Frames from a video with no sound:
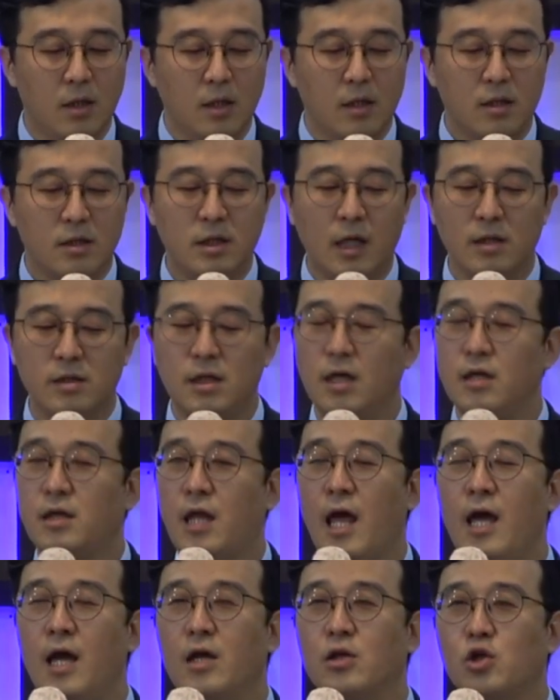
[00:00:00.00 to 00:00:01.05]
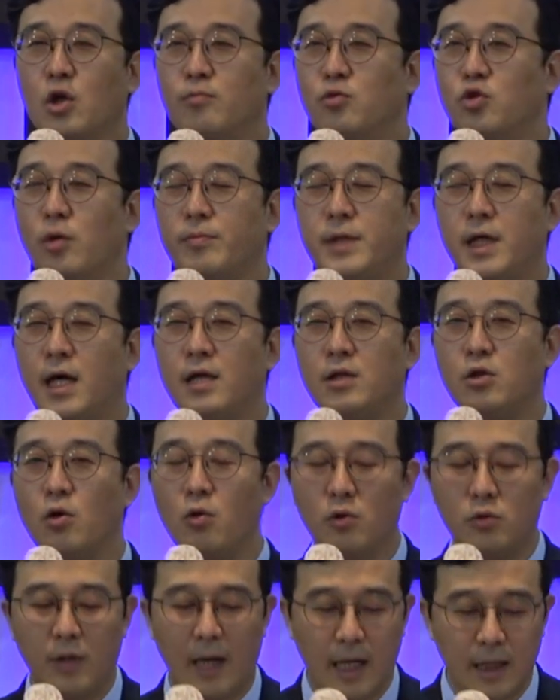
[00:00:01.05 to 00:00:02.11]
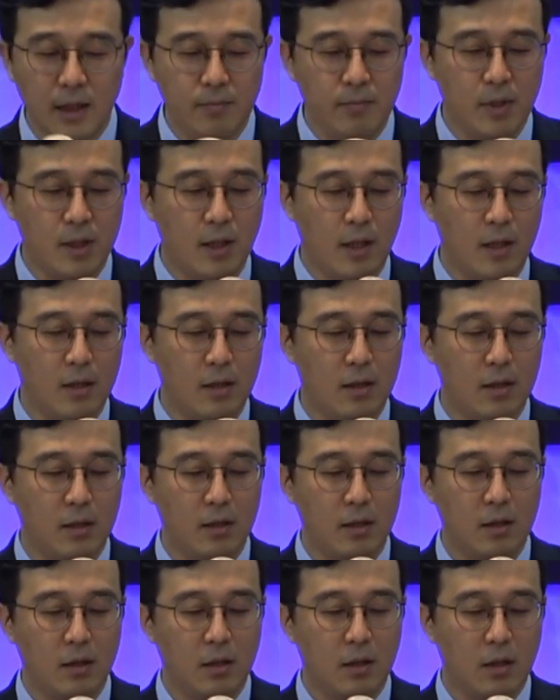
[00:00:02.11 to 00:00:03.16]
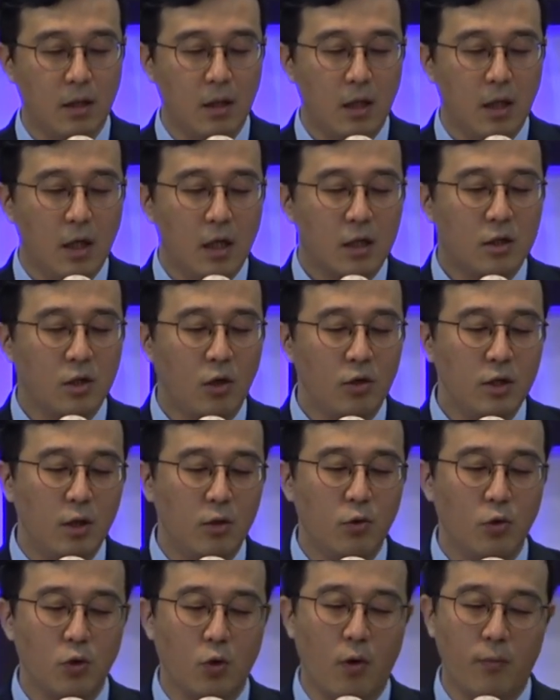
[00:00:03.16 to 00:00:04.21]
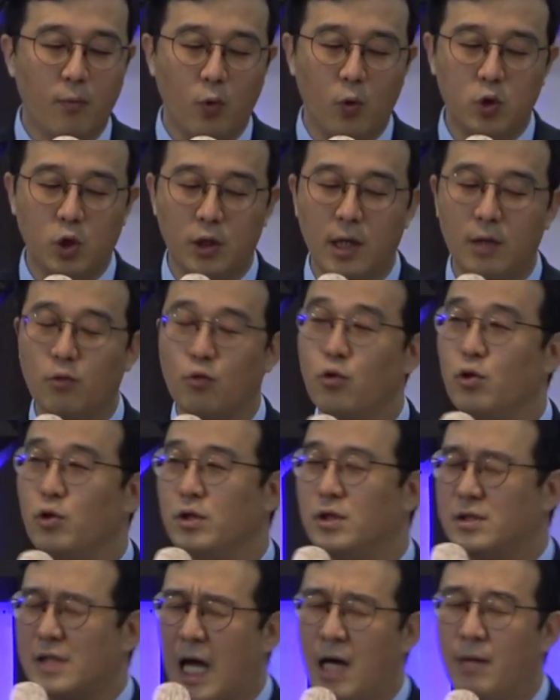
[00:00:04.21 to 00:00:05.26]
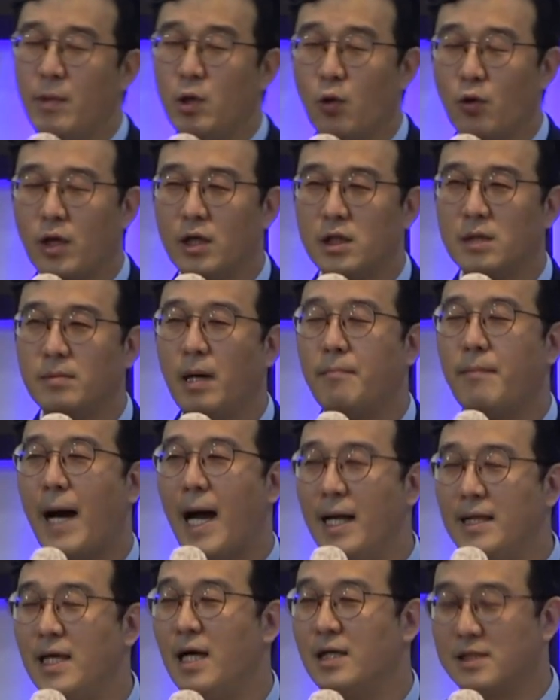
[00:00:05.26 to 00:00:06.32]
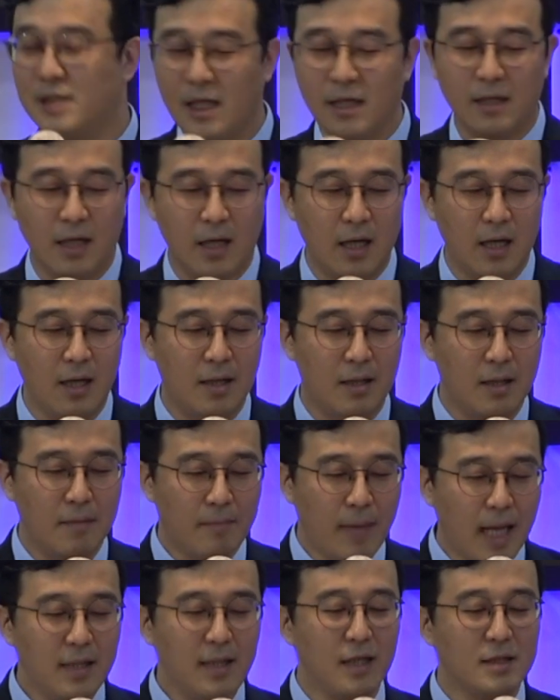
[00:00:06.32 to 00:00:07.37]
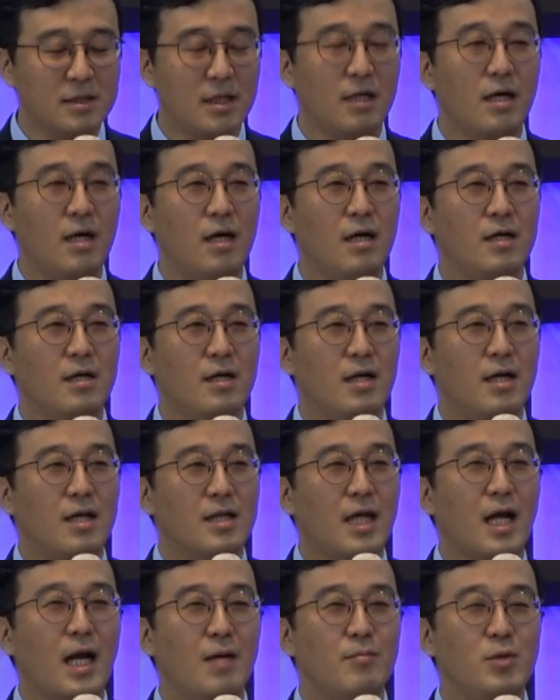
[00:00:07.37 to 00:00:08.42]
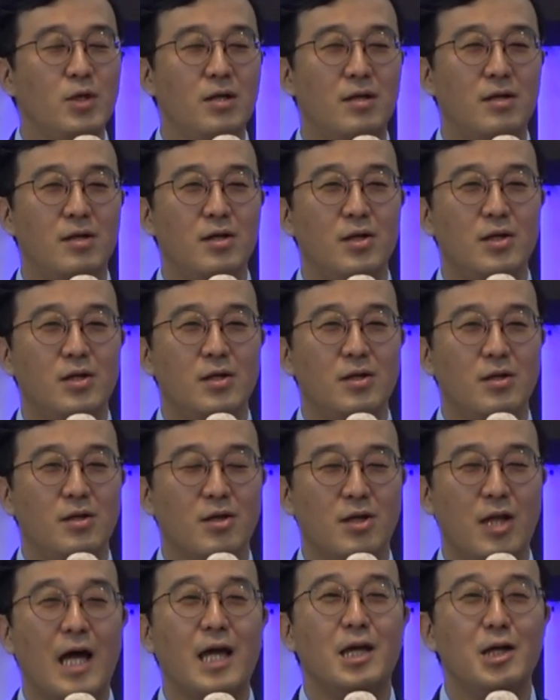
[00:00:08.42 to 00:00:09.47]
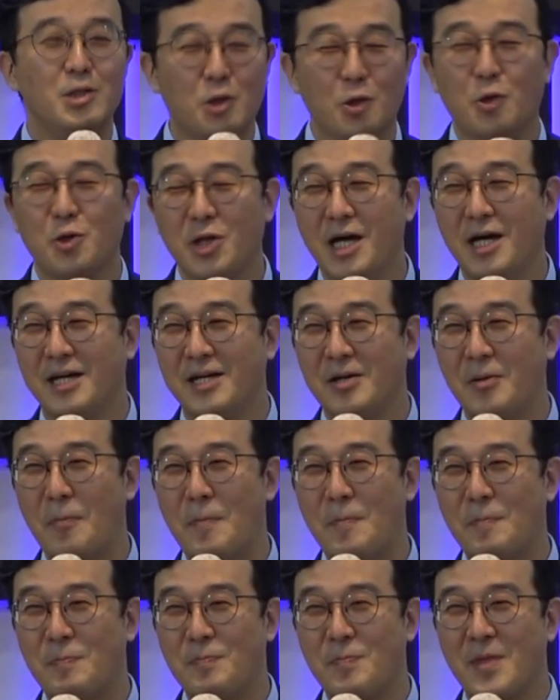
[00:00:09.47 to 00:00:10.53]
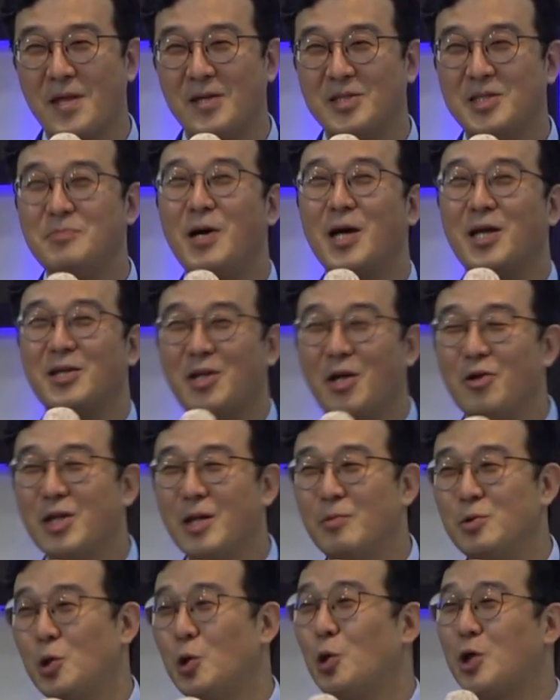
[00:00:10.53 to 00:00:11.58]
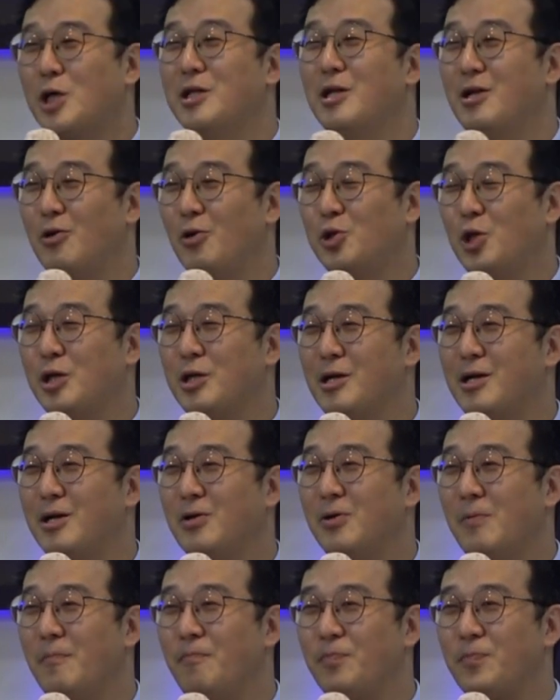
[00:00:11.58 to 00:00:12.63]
그 당시에 대행 전문 업체가 있던 것도 아닙니다. 그런 일도 없고 전에도 다음에도 없겠지만 만약 제가 만약 제가 사람을 사기를 쳤거나 심하게 때렸다면 저는 어떻게 될, 어떻게 될까요?